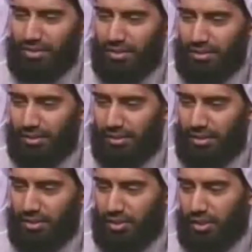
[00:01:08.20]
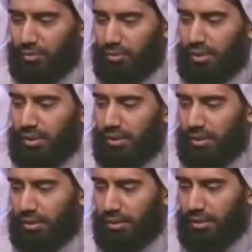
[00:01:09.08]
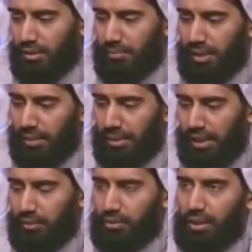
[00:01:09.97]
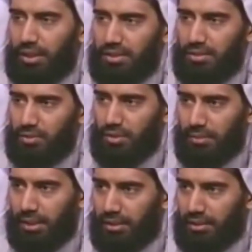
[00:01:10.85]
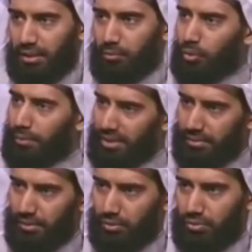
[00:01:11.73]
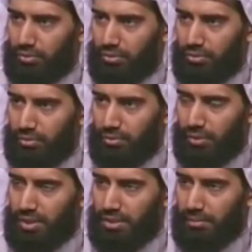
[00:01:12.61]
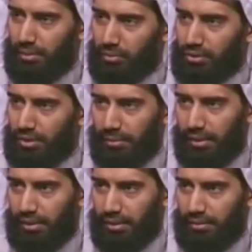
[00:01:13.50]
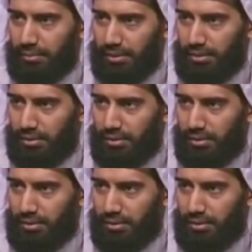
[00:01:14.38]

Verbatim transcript: في جهتين الجهة الأولى ما أباحه الله عز وجل من أهل الكتاب هو ما ذبحوه نعم. وليس نعم. ما قتل بغير الذبح